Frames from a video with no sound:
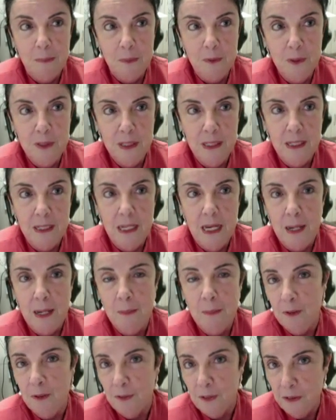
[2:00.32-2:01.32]
porque é
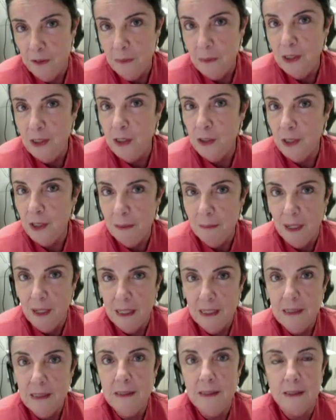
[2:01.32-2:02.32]
provavelmente o que
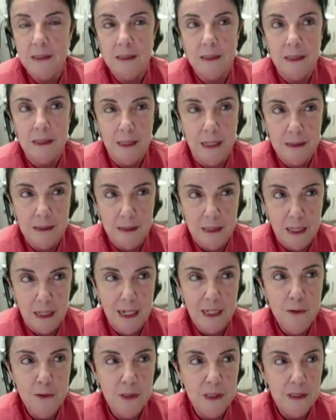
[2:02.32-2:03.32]
mais eh,
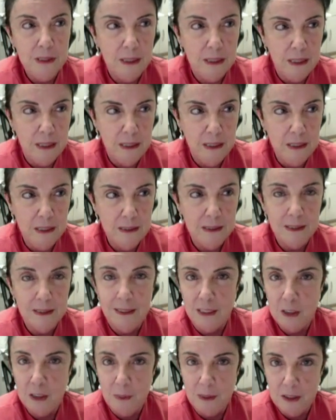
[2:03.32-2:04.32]
atrai o interesse
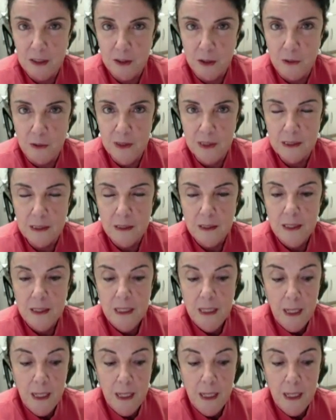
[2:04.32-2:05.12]
das pessoas